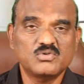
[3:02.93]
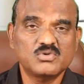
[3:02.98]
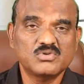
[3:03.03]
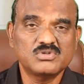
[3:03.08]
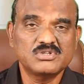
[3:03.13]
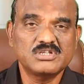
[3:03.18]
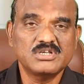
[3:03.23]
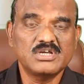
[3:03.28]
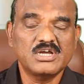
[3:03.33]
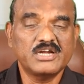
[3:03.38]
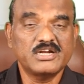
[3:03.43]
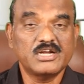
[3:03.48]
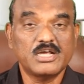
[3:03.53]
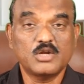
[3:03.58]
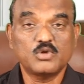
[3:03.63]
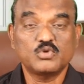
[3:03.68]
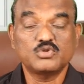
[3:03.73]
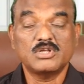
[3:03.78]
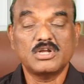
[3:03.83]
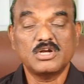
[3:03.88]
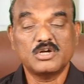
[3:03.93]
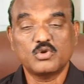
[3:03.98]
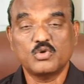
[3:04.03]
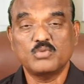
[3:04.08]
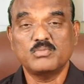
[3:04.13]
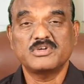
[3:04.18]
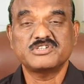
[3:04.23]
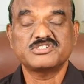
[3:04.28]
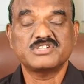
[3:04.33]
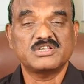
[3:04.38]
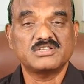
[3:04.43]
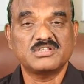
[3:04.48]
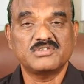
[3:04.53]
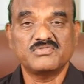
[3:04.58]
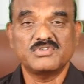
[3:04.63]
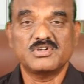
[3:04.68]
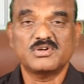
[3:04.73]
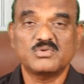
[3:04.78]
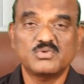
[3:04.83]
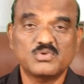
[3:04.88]
ఉంటుంది అండ్ అరుగుదల తొంభై శాతం
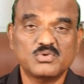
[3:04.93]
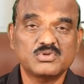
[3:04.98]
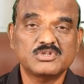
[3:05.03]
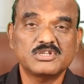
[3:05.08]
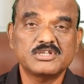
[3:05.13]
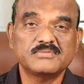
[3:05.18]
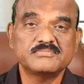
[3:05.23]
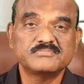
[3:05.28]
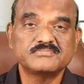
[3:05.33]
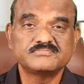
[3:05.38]
వరకు ఉంటుంది